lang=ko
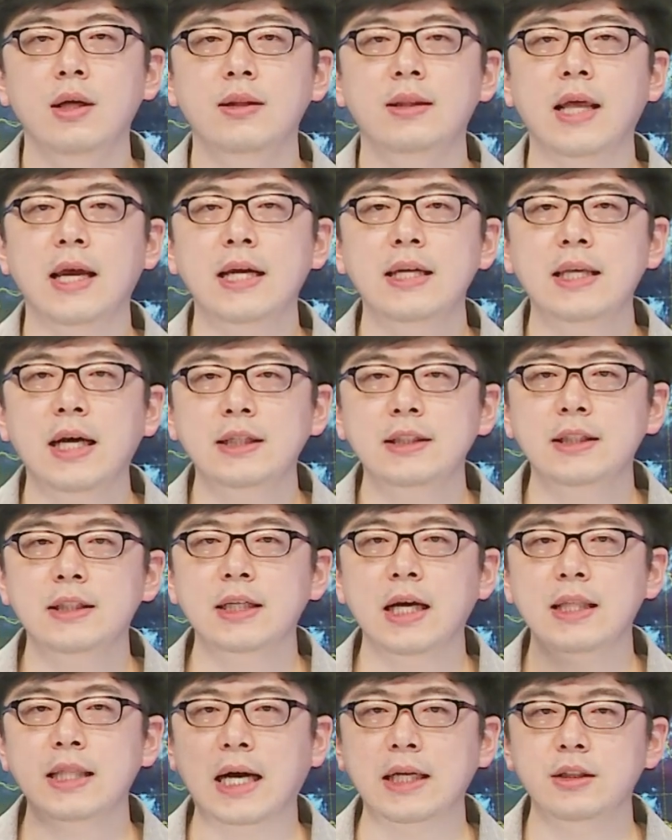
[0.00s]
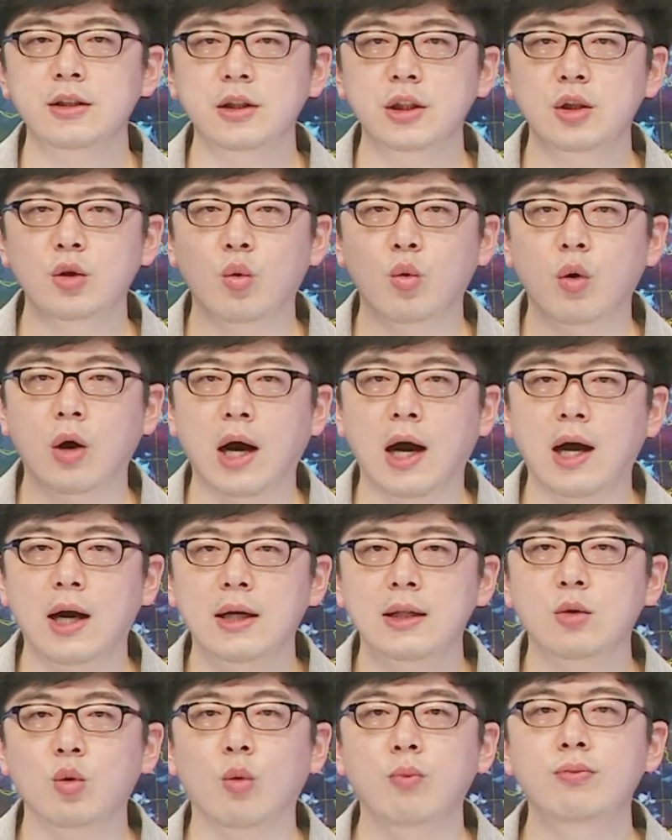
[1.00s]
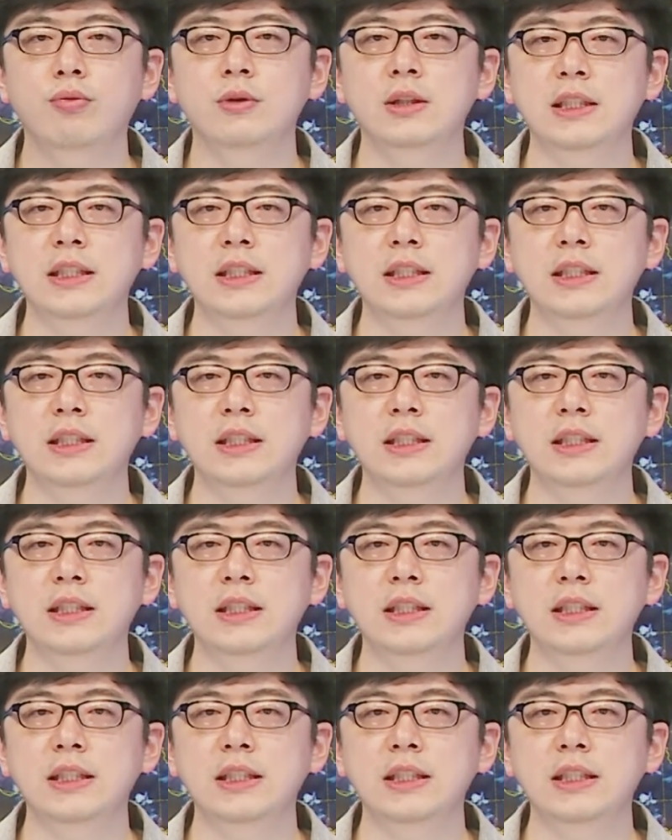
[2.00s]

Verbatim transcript: 대기 상층의 낮은 기온과 높은